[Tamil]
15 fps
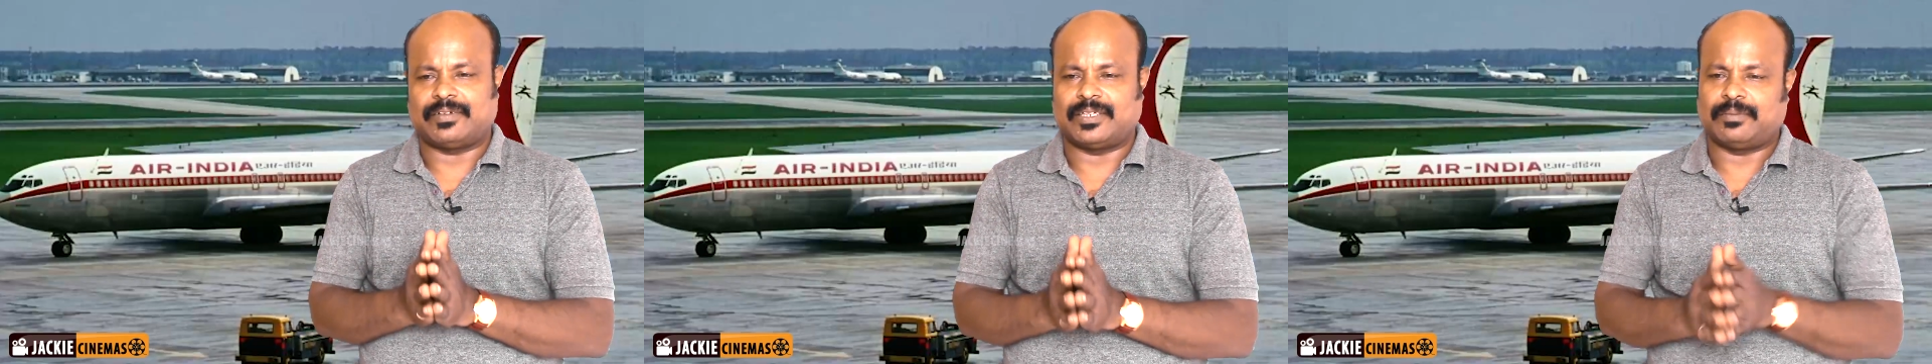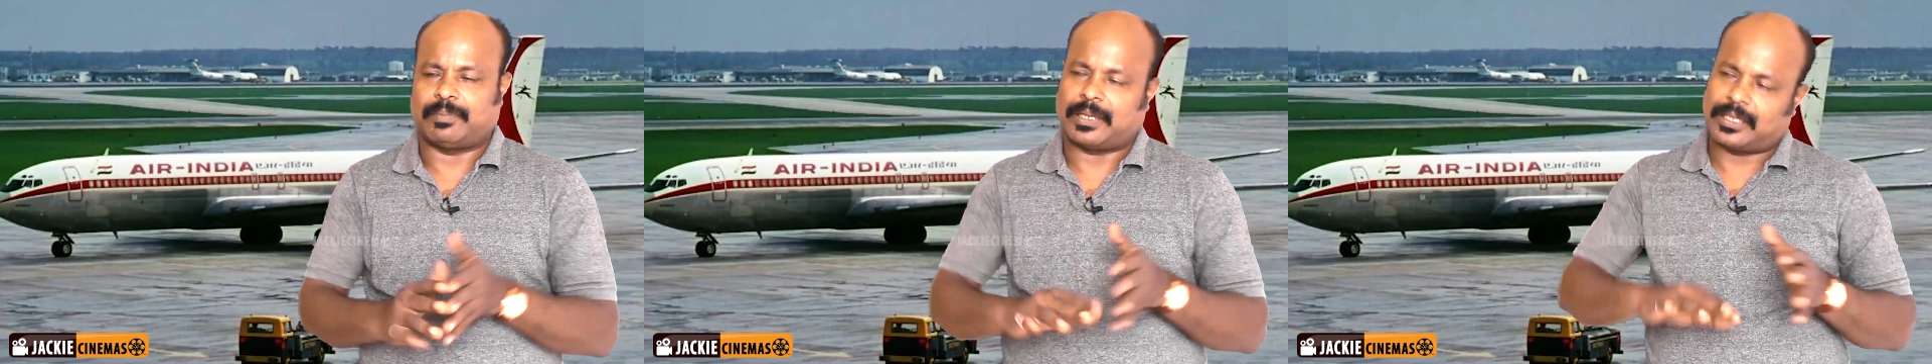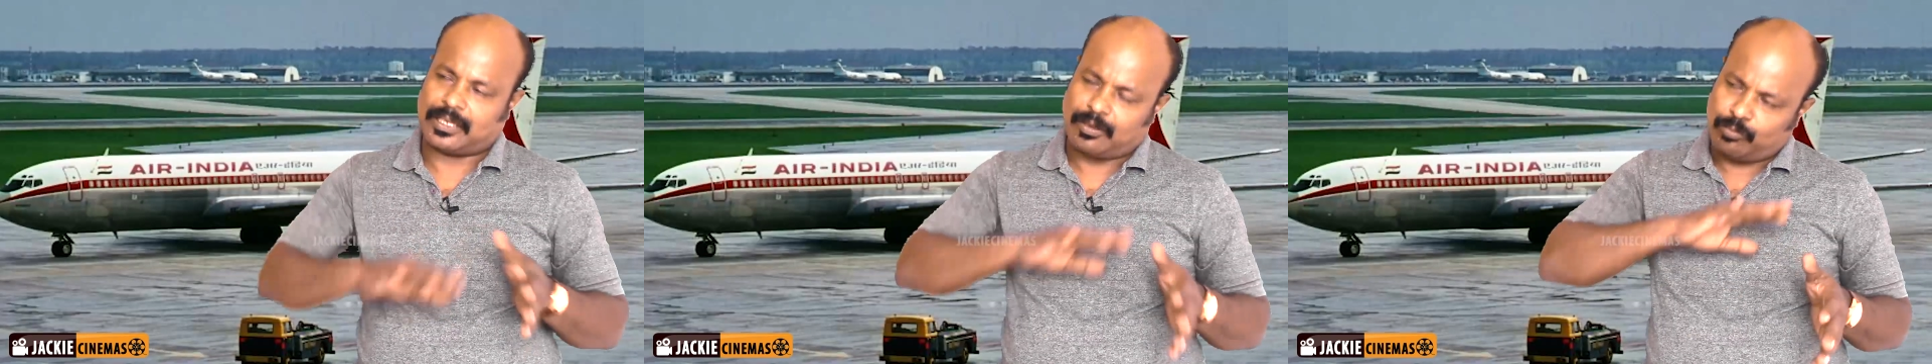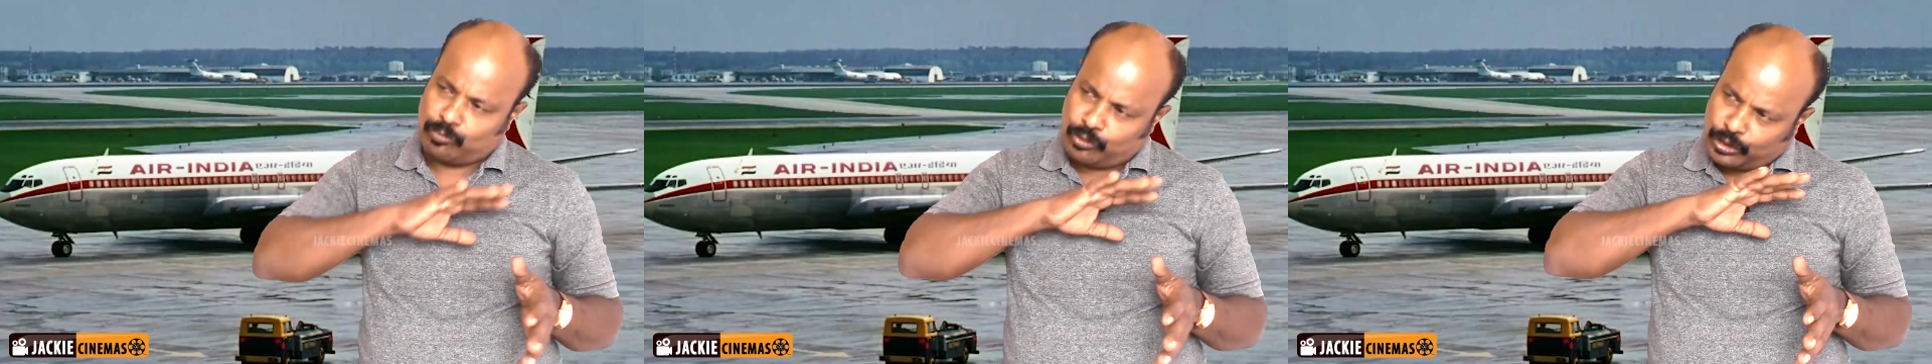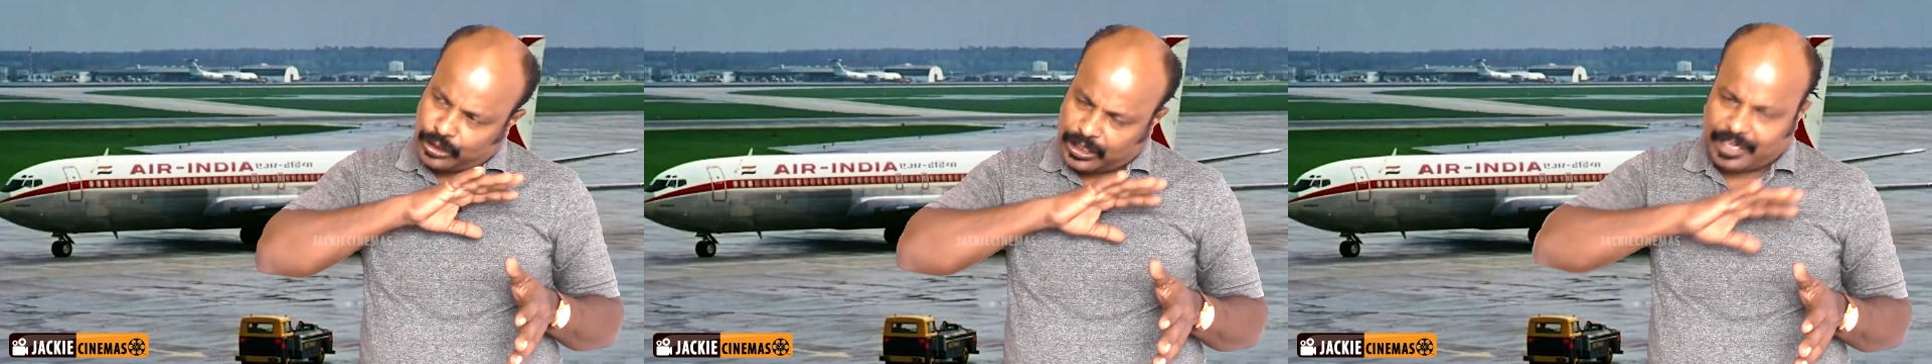வந்து பார்த்தீங்கன்னா
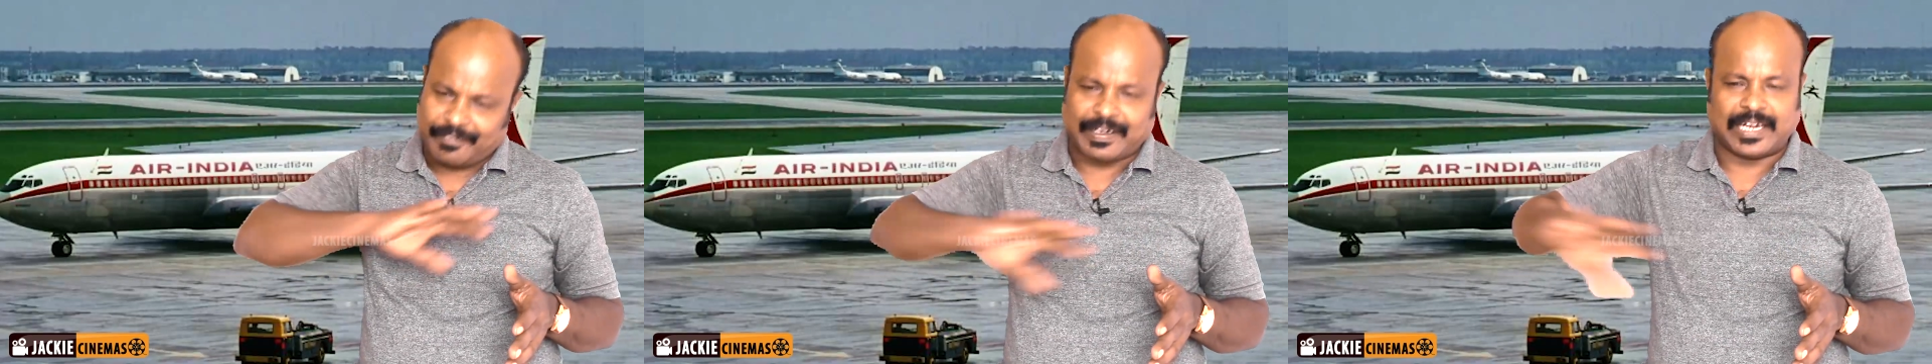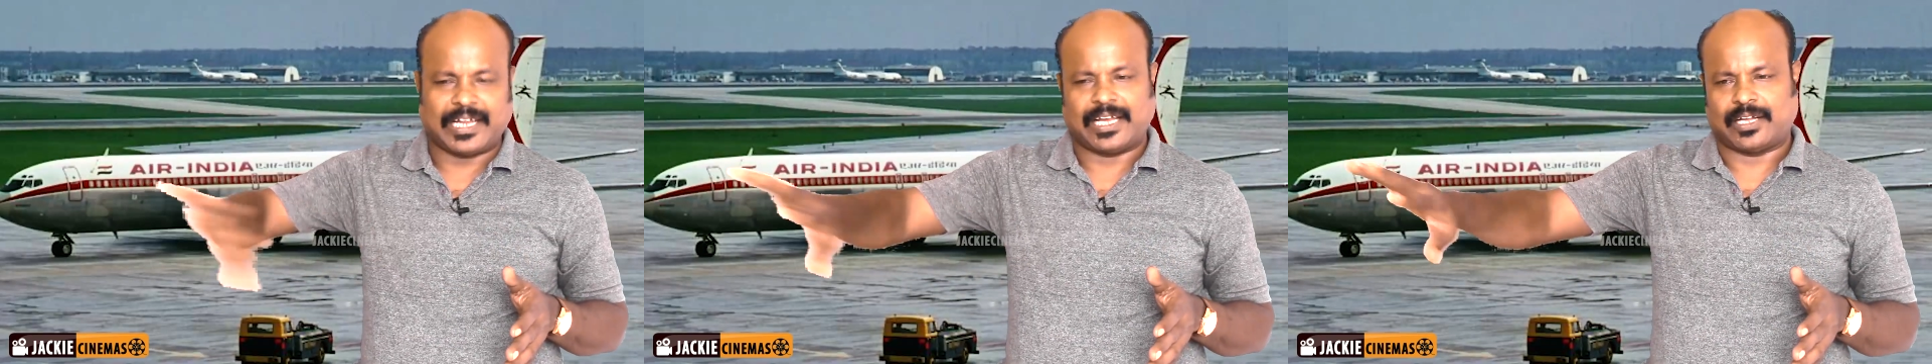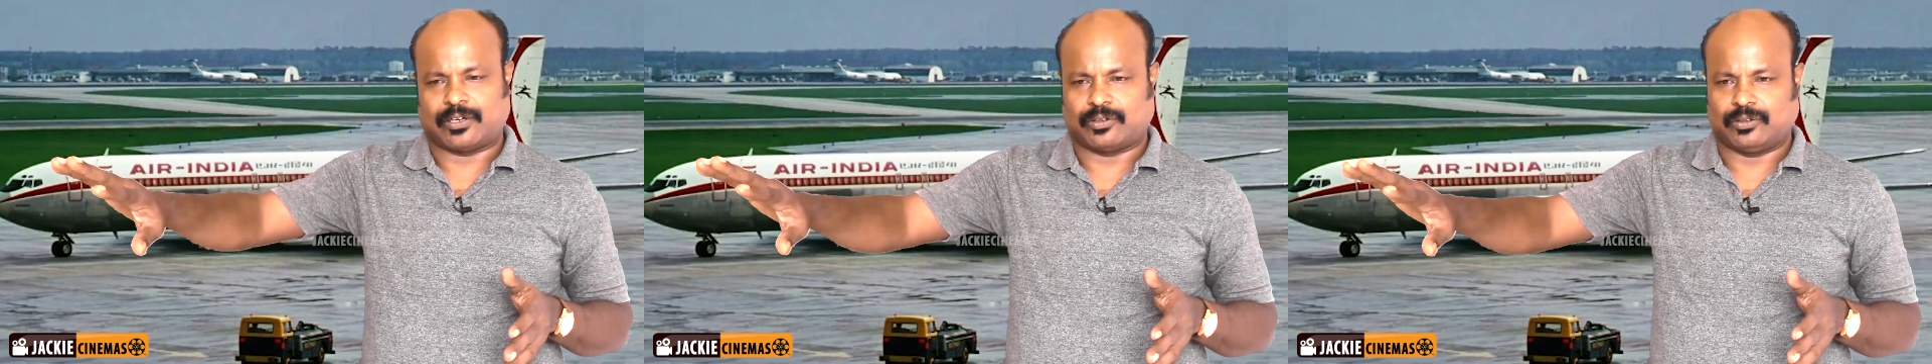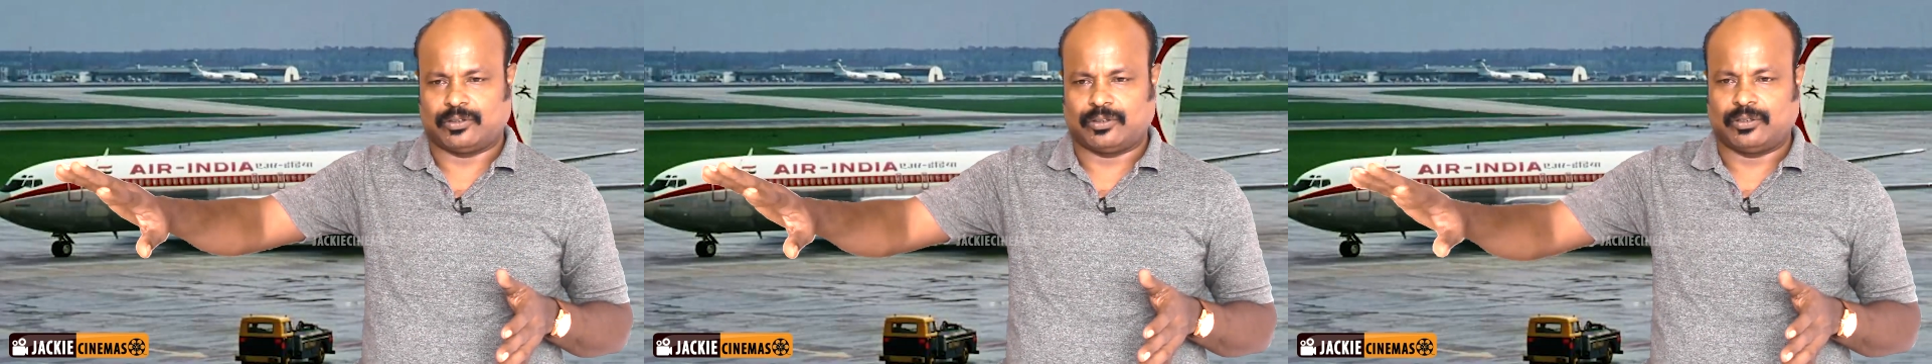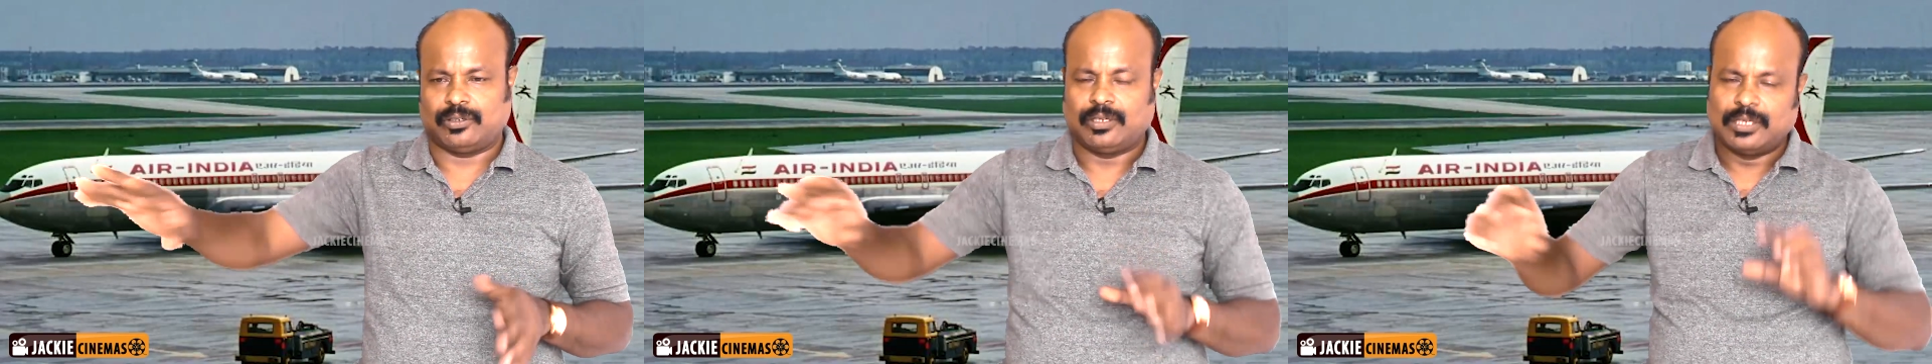முழுக்க வெள்ளையாக இருக்கும்